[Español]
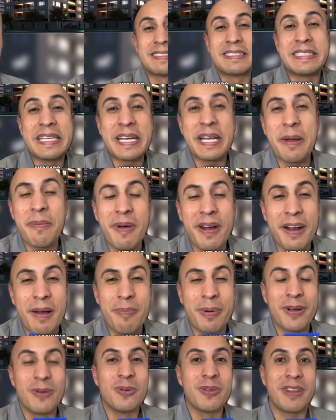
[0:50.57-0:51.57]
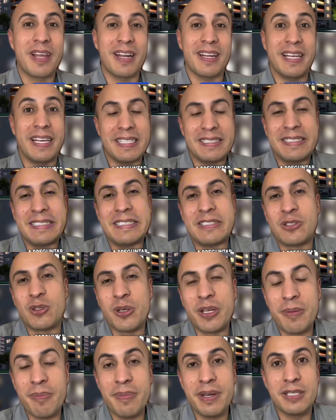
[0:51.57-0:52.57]
Sé que me van a preguntar que si
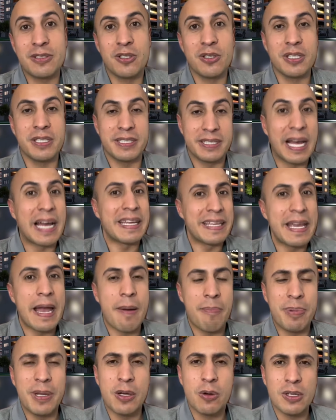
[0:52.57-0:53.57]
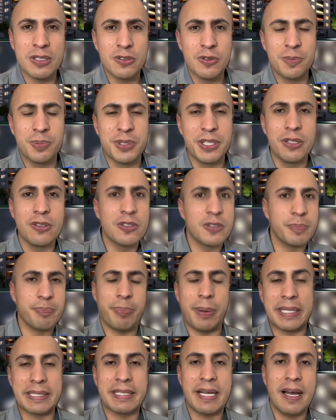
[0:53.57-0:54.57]
soy inversionista y aplico a subsidios,
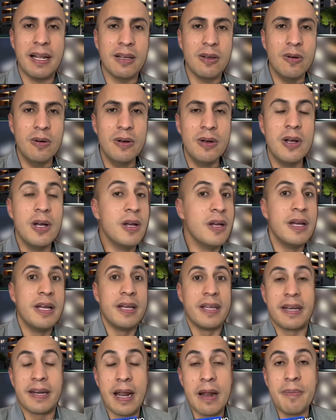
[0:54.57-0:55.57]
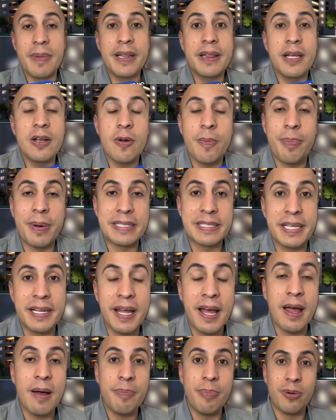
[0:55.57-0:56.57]
¿pasa algo? Realmente no pasa
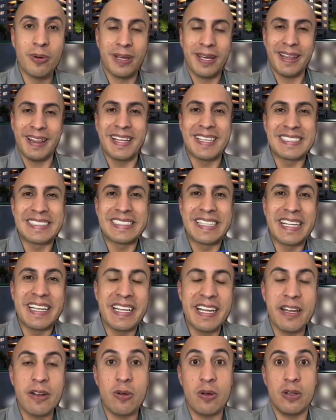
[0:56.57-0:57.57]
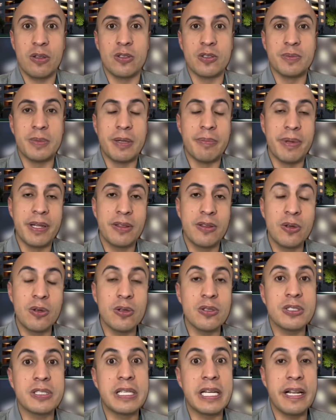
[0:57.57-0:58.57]
nada porque desde enero del
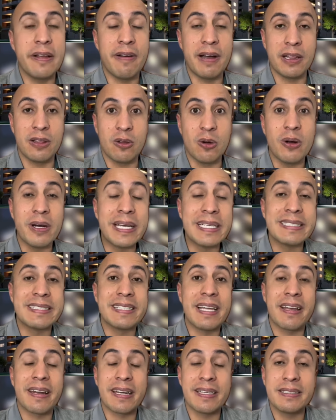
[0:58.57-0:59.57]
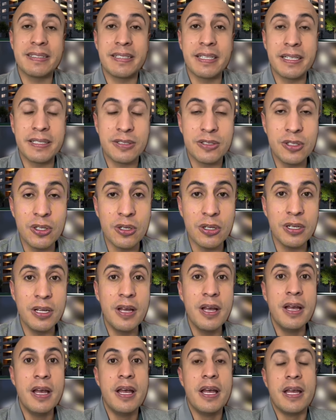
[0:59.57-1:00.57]
2021 se levantó esta restricción
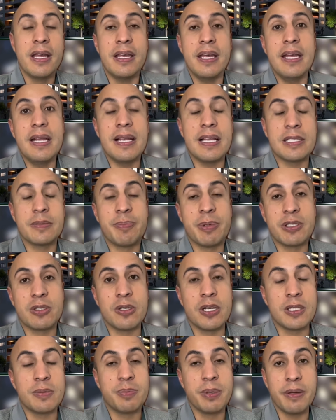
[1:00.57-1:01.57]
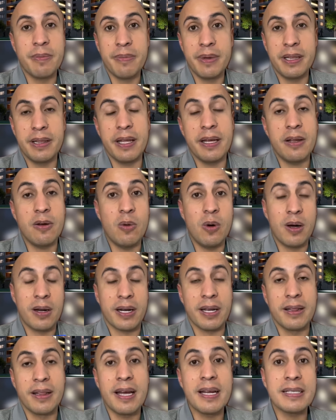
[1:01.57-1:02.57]
y las personas pueden vender o
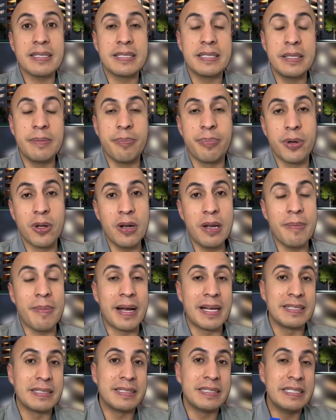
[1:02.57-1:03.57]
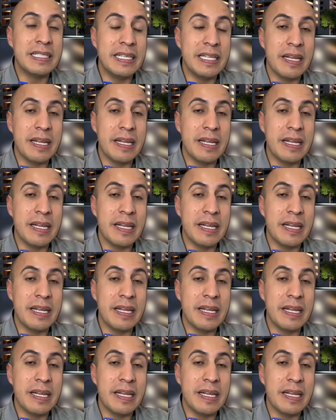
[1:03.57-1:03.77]
arrendar sin problema. Sin